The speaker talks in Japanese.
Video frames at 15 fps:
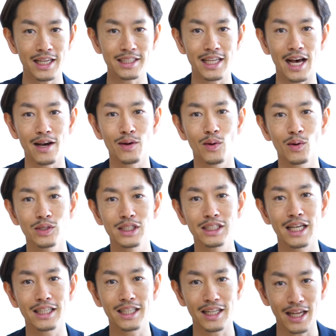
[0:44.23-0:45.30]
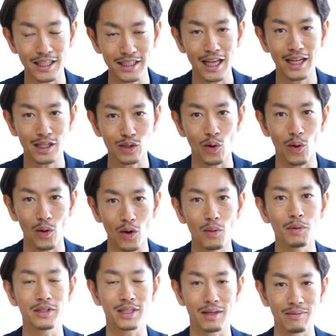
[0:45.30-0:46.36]
非参考にしていただきたいなと
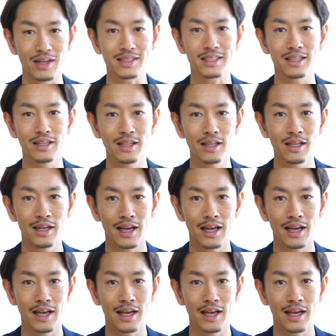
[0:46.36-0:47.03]
思っています